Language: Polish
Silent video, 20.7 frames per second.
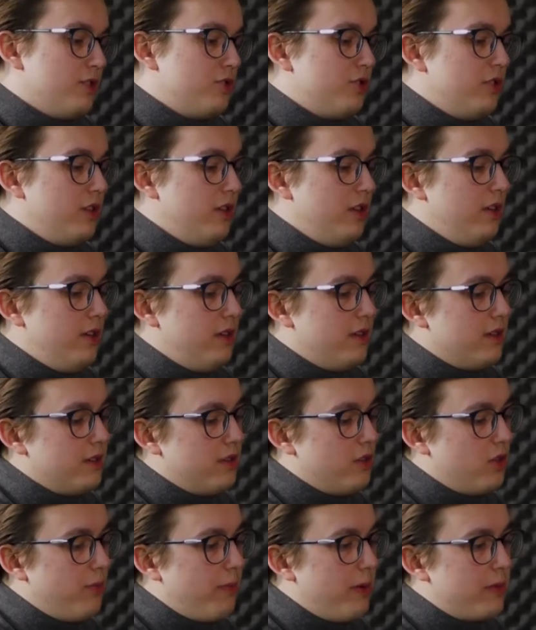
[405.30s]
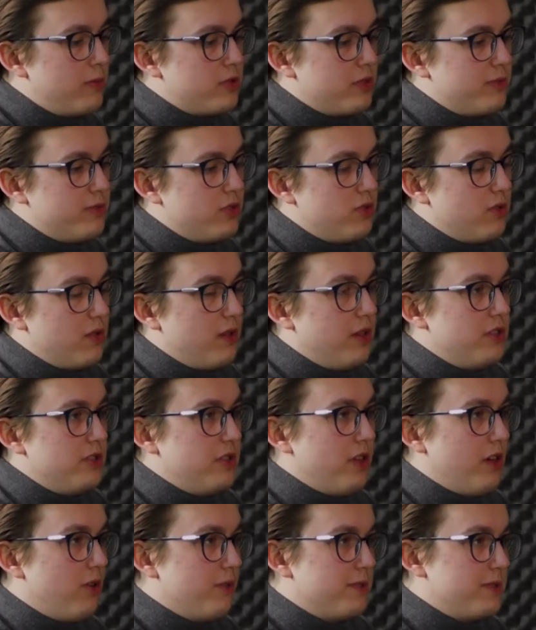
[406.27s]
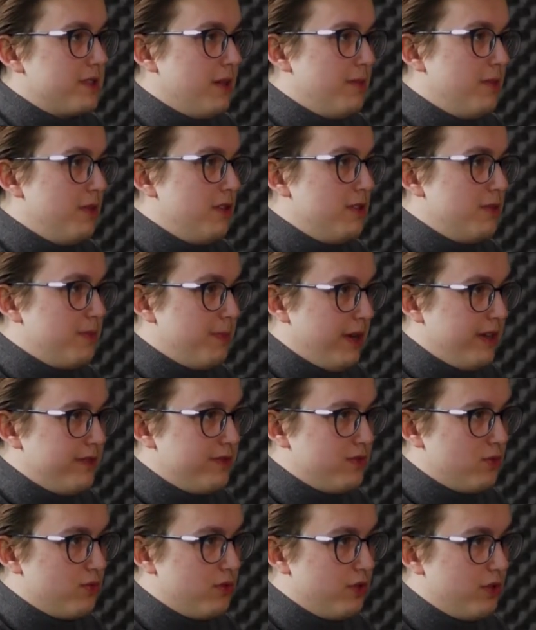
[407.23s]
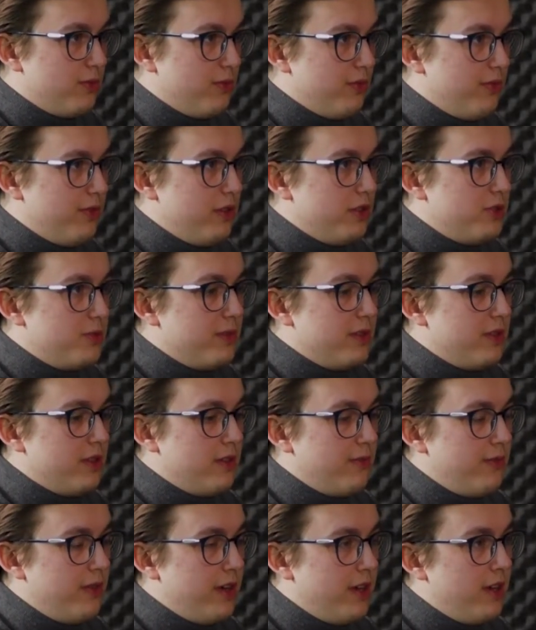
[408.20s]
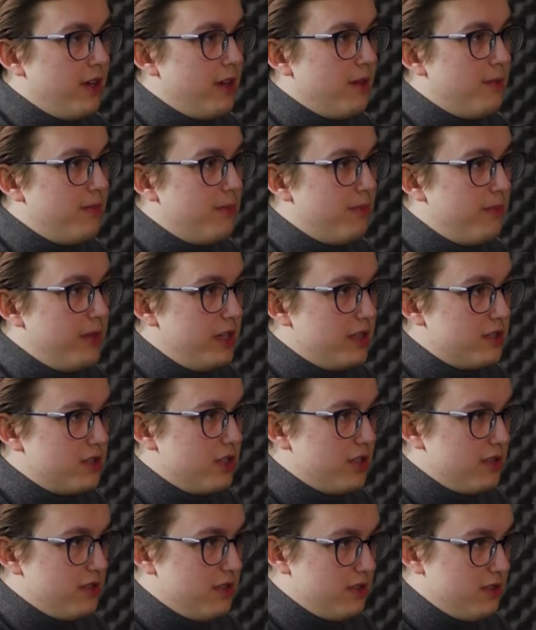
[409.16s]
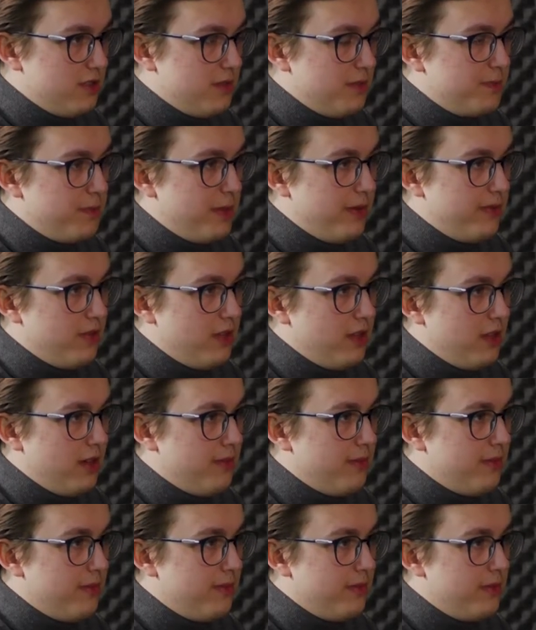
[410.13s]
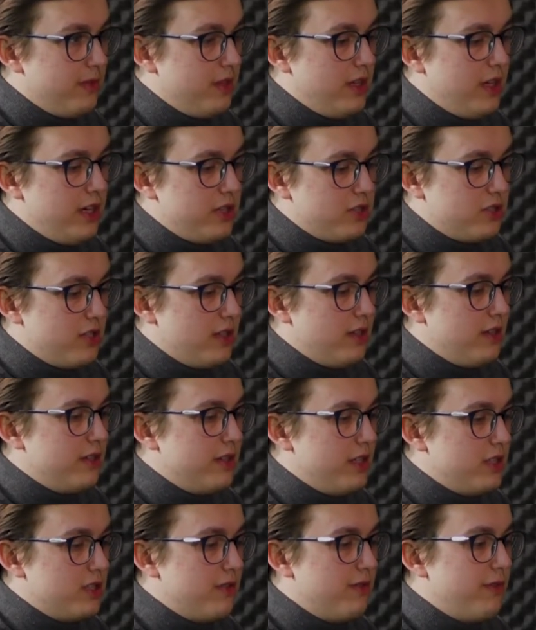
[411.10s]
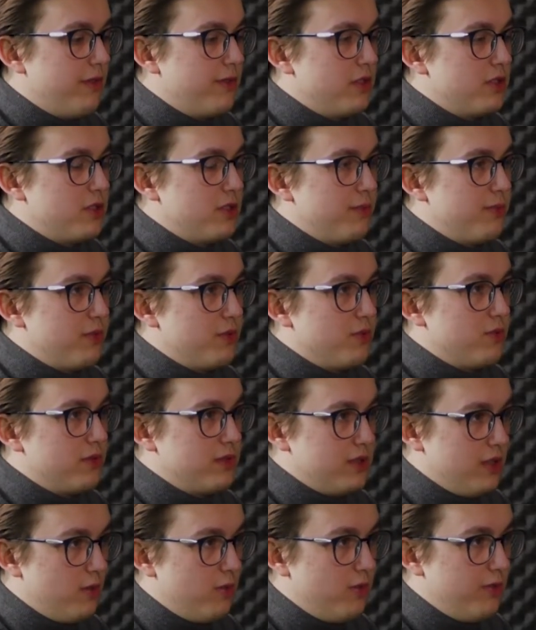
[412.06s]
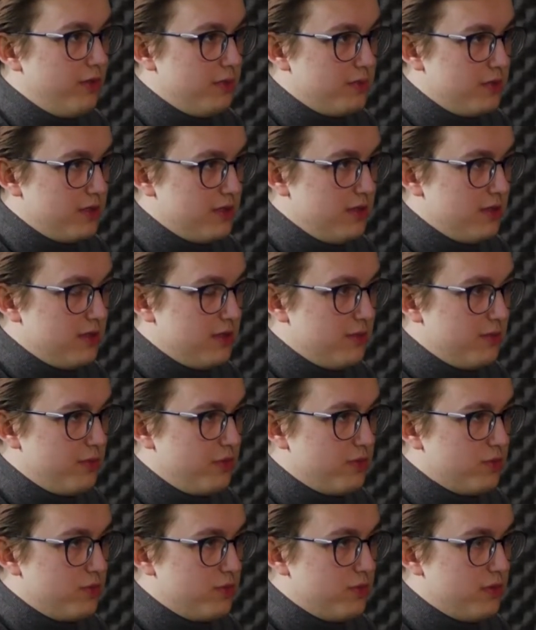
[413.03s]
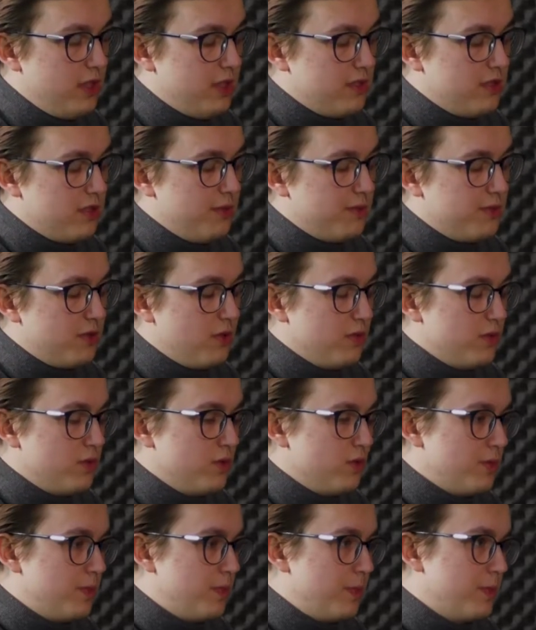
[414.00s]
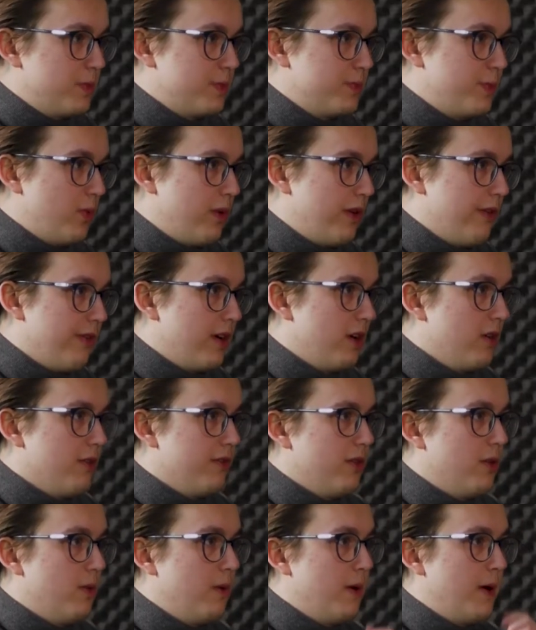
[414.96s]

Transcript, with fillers: Czyli ropę możemy ściągać tankowcami z państw, o których mówiliśmy. Tak. Ten węgiel jest szansa, że zapewni nam nasza, nasza wewnętrzna produkcja, głównie przez Jastrzębską, Jastrzębską spółkę węglową.